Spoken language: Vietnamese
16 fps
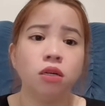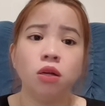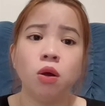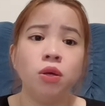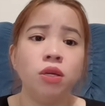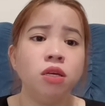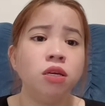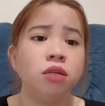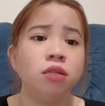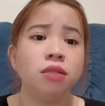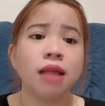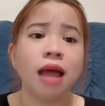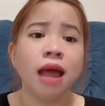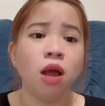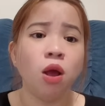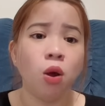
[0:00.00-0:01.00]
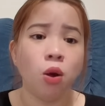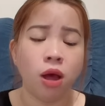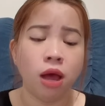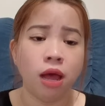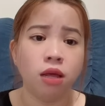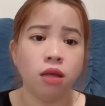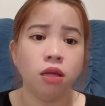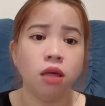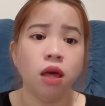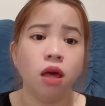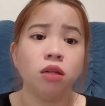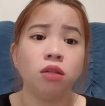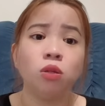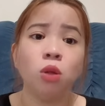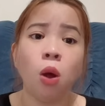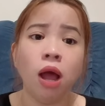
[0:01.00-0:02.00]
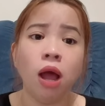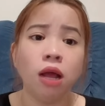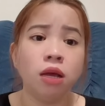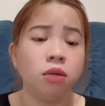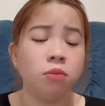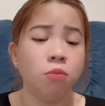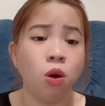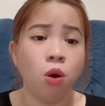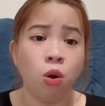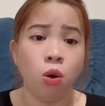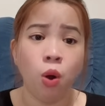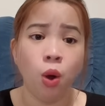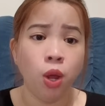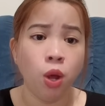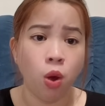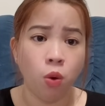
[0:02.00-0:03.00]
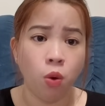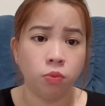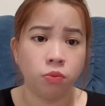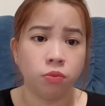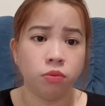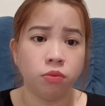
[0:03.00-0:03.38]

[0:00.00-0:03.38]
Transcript: coi như tá hỏa toát hết mồ hôi hột